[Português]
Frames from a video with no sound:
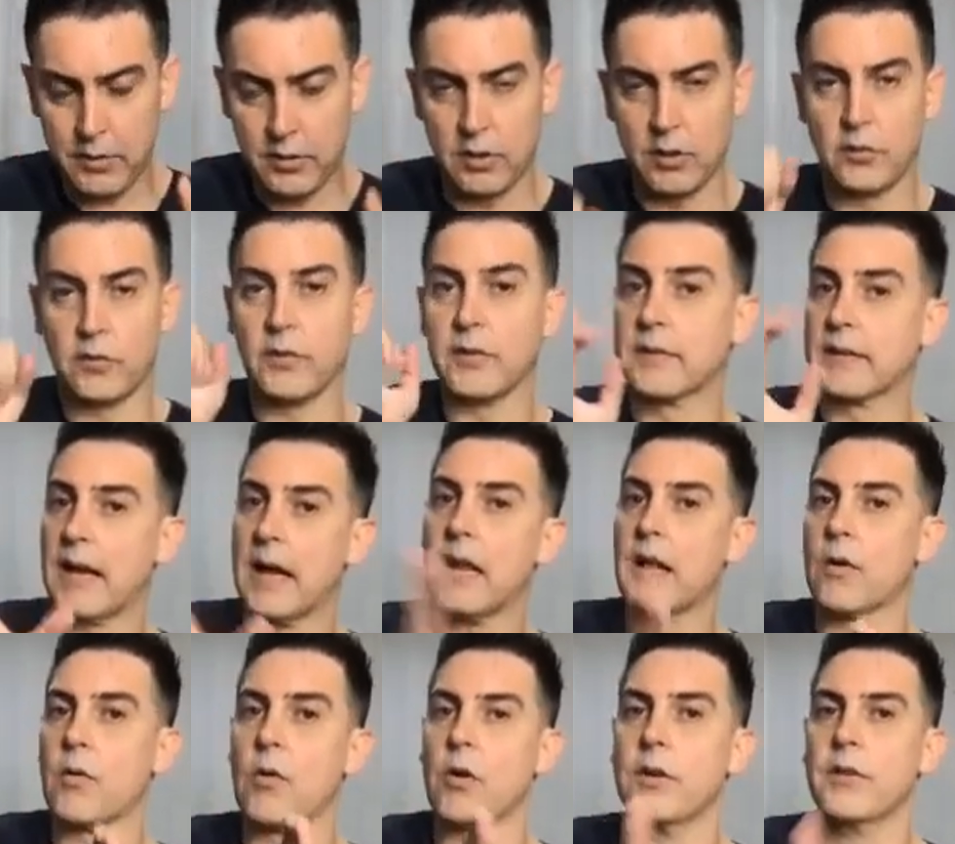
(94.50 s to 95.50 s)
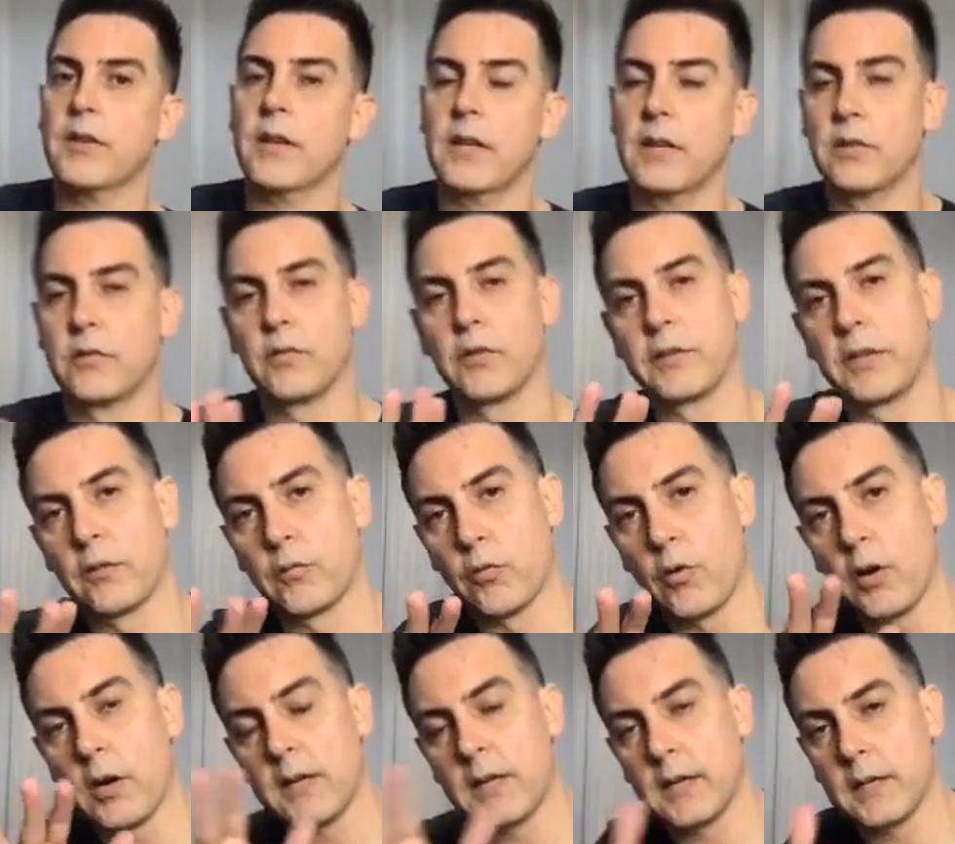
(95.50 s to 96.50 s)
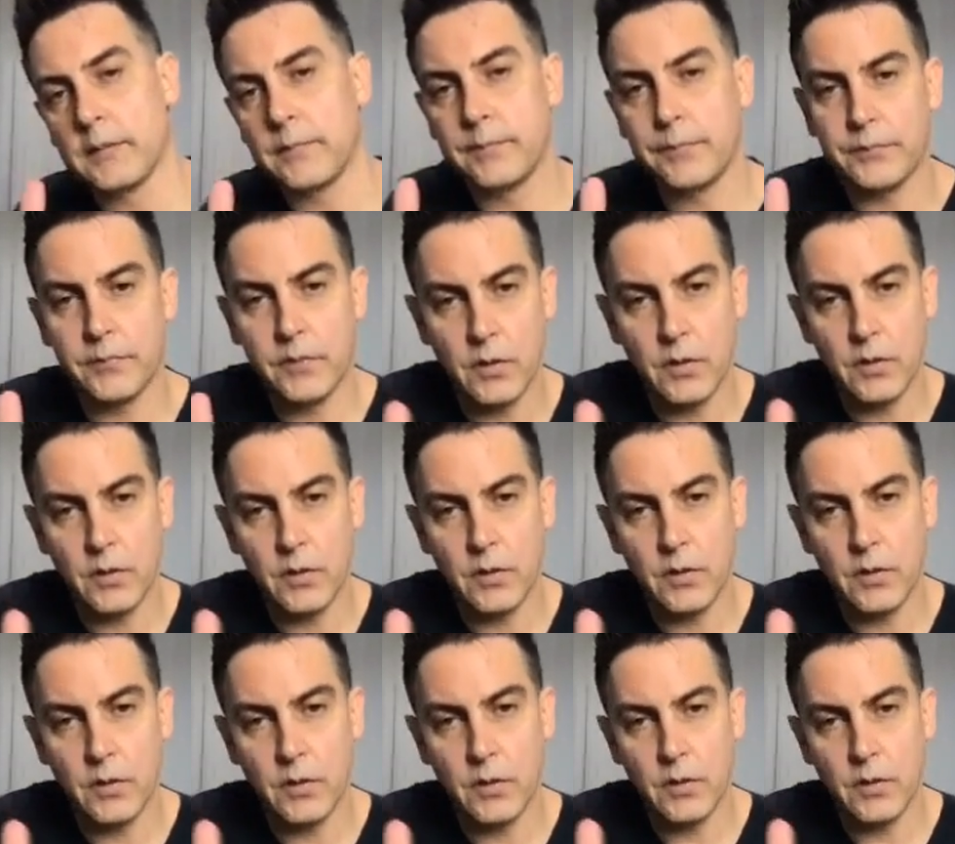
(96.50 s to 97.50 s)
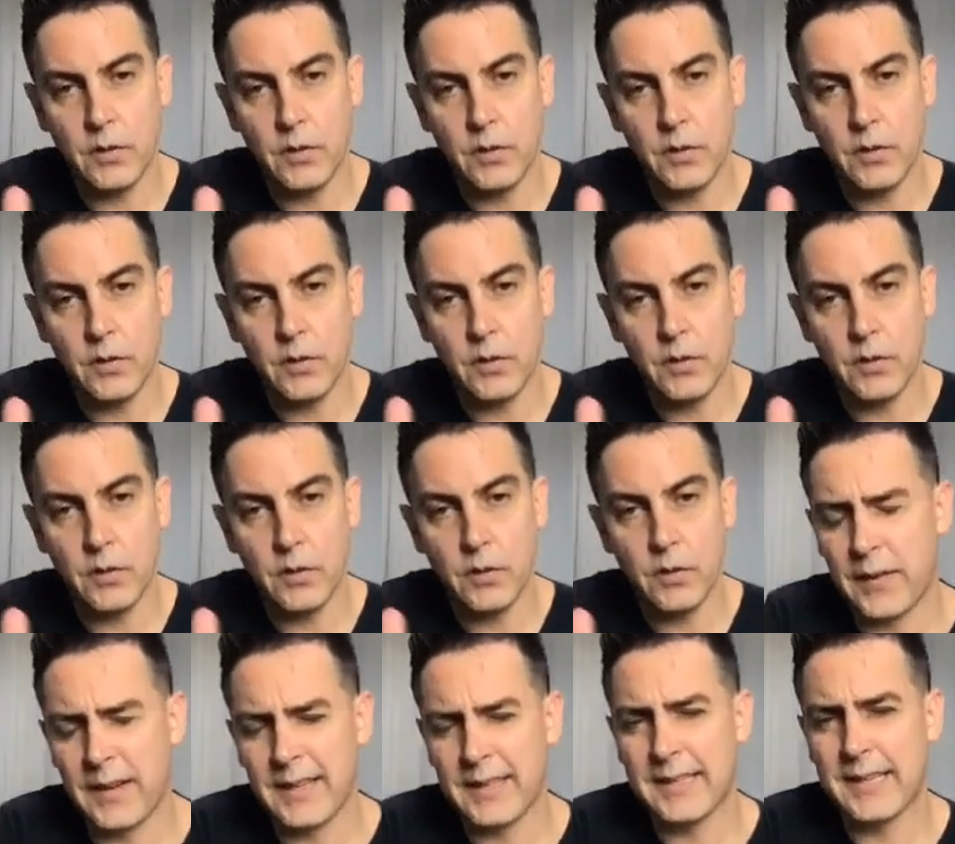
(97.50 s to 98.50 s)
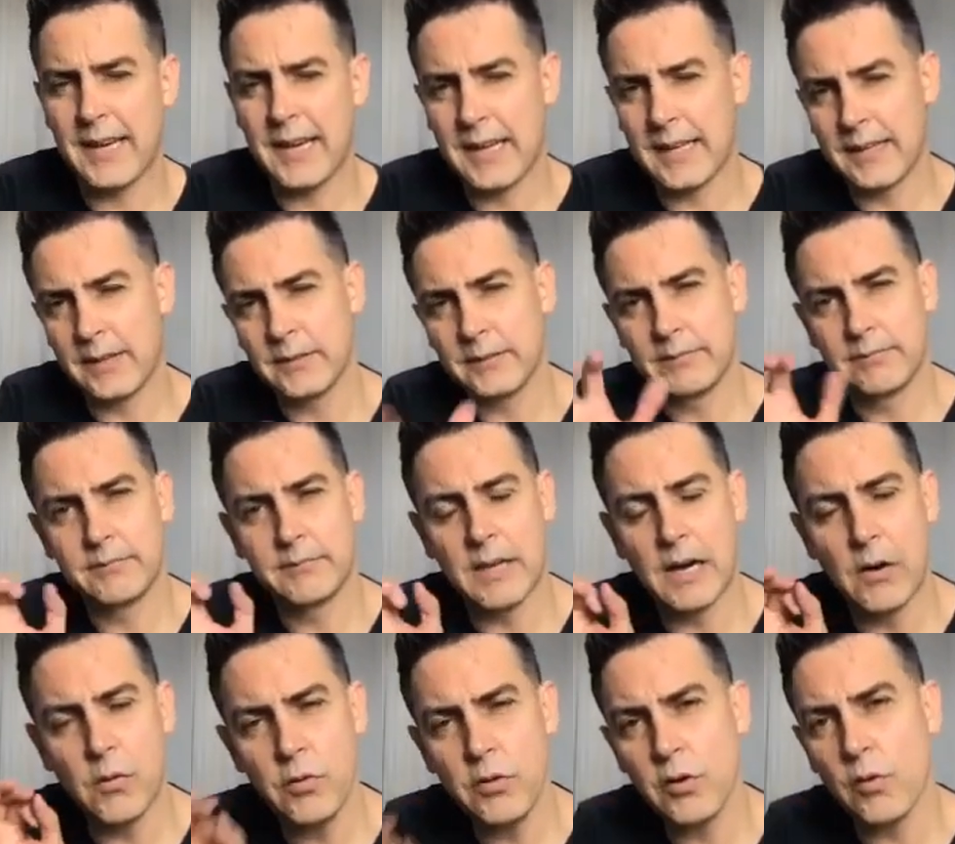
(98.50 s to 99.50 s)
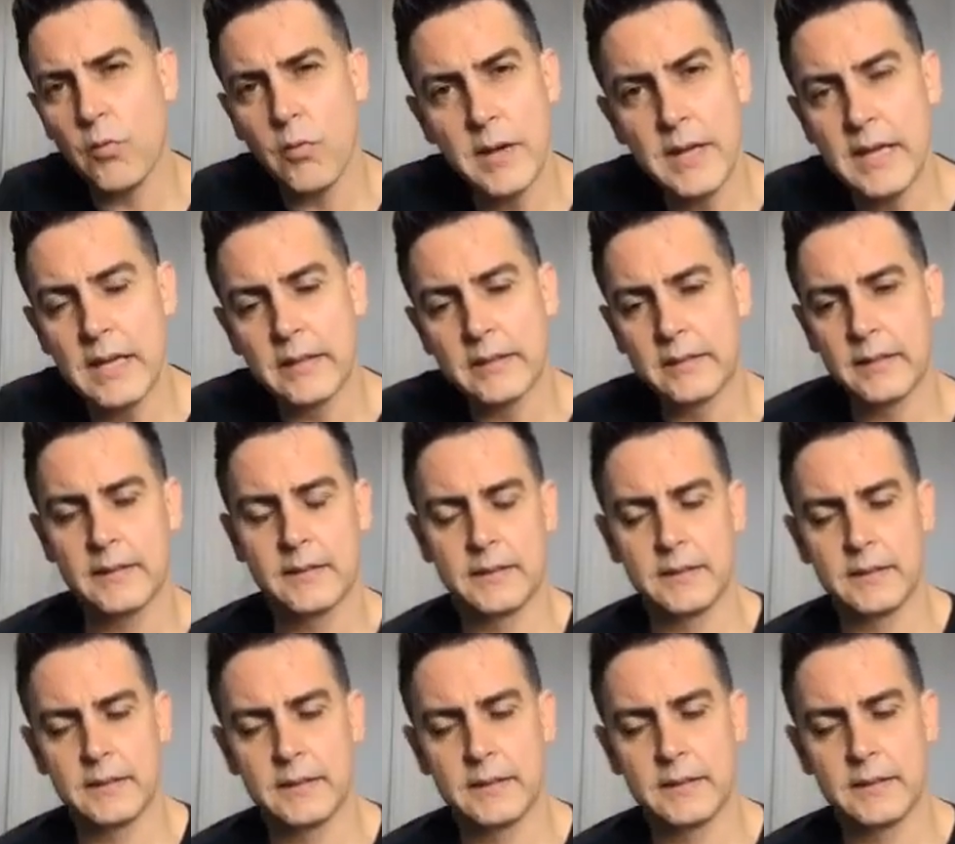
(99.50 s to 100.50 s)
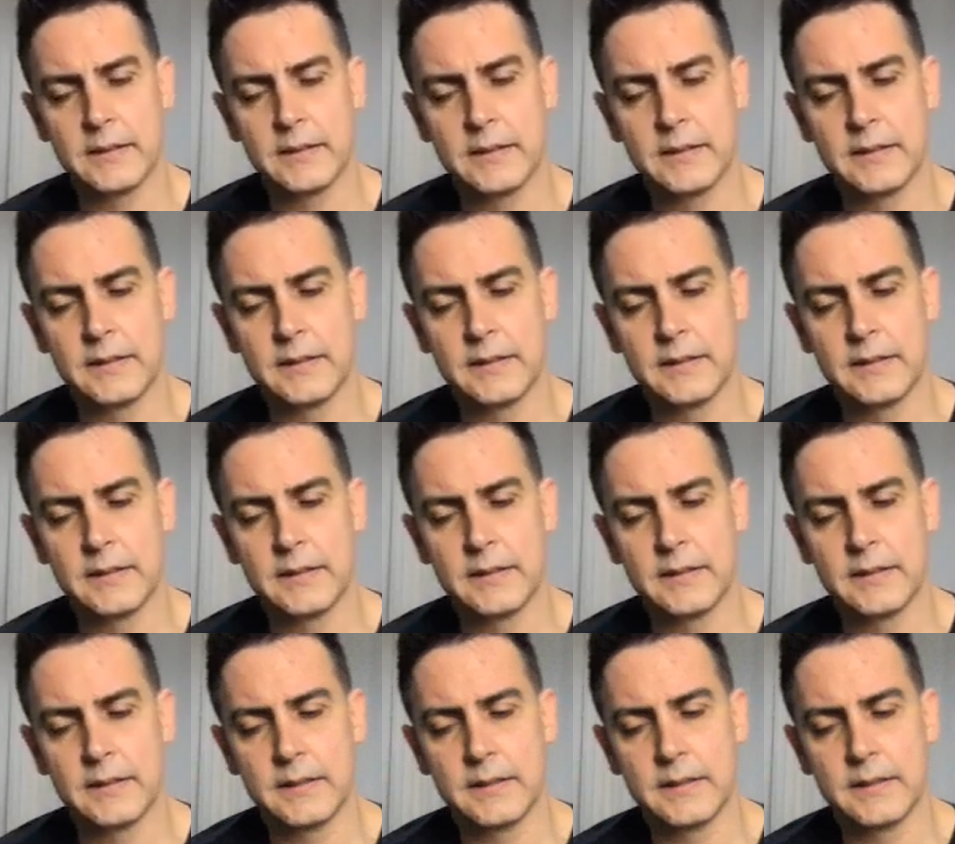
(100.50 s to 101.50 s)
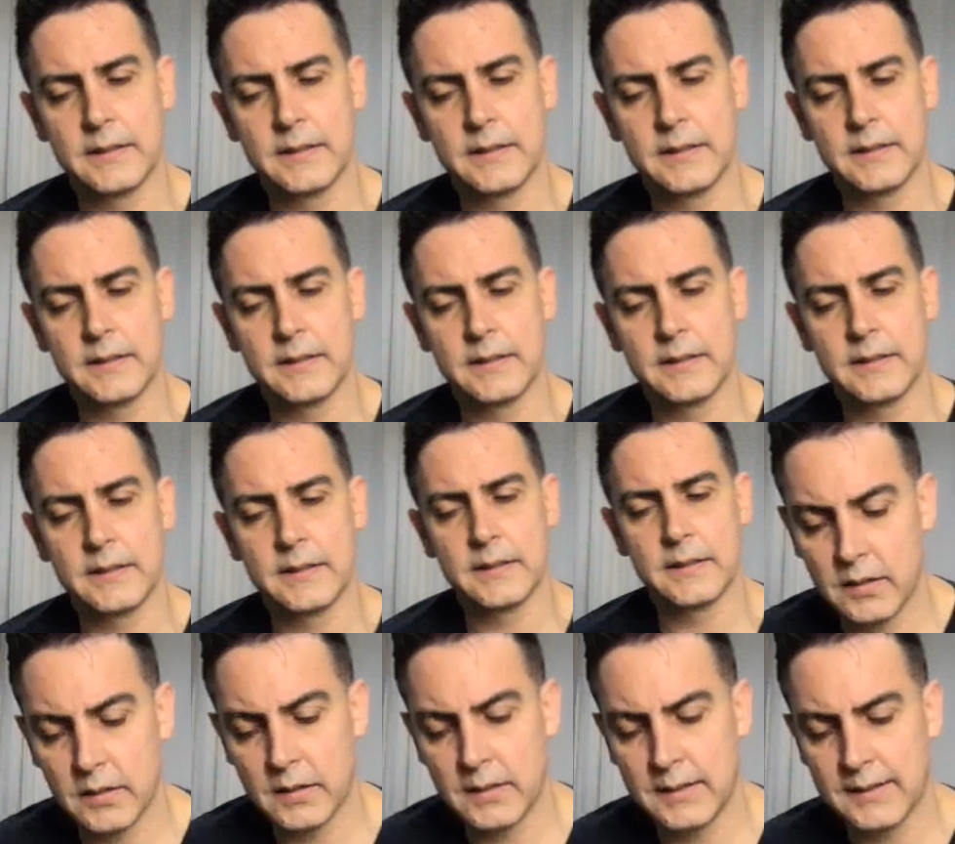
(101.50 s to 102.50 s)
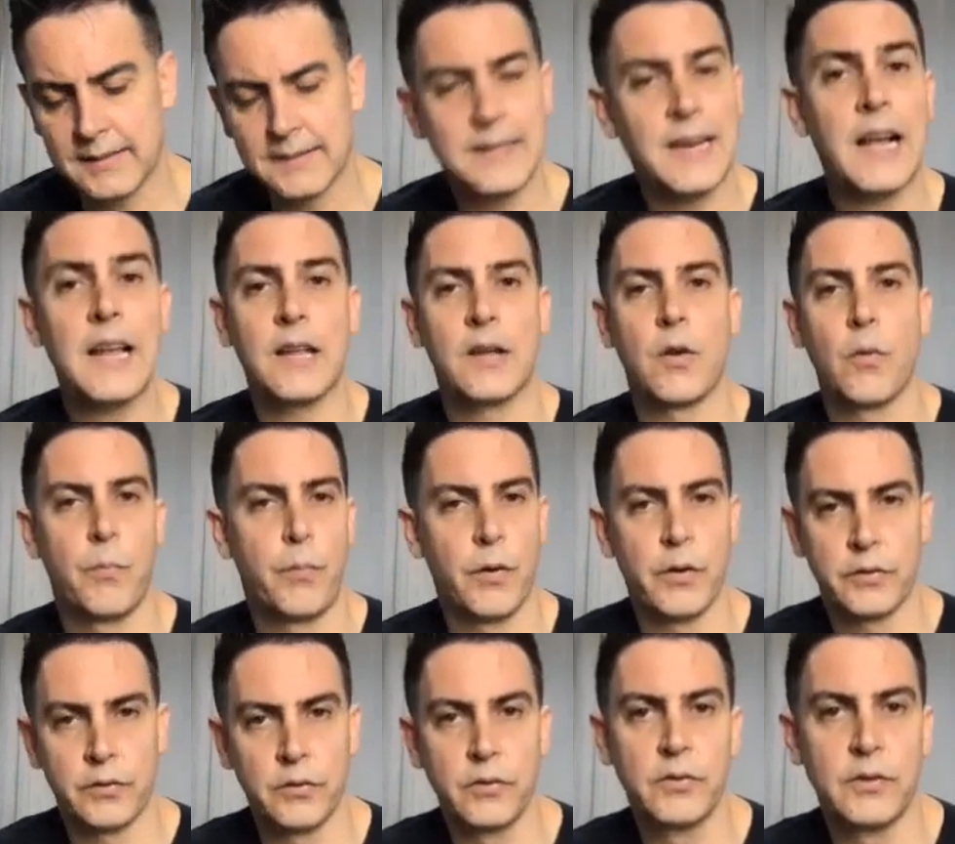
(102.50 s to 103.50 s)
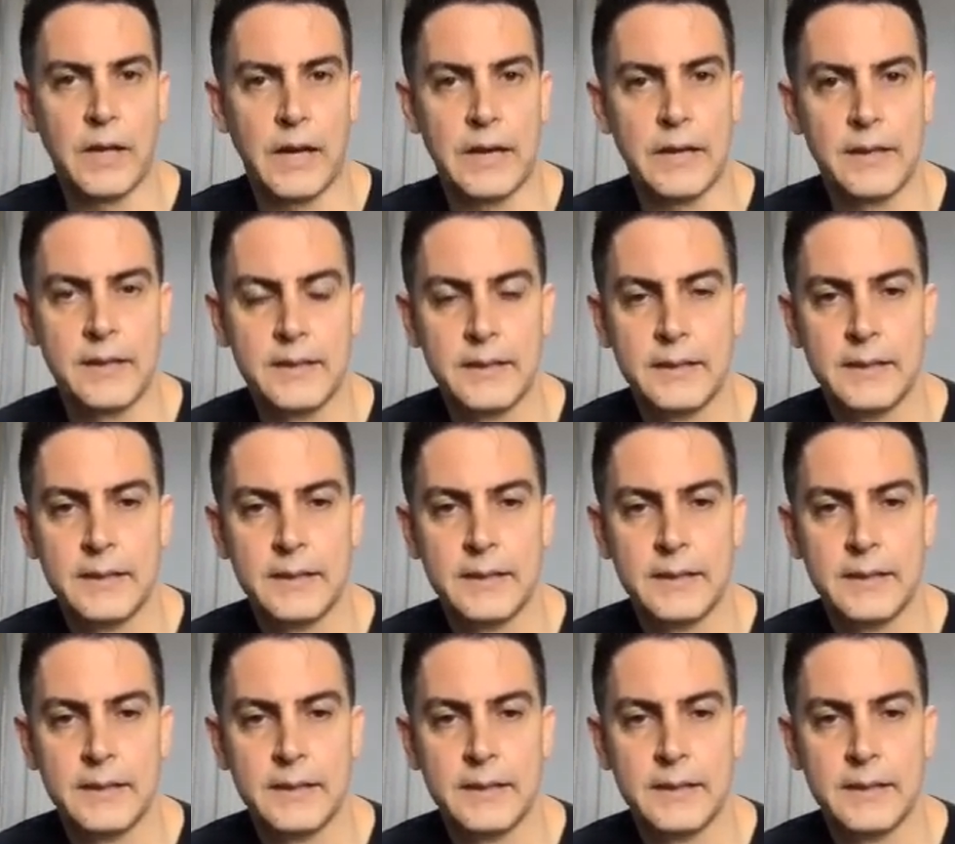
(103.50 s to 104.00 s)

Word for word: disso, escala acorde é isso. Você toca um acorde e fala, cara, aonde eu conheço esse, esse acorde? Que escala que eu posso usar?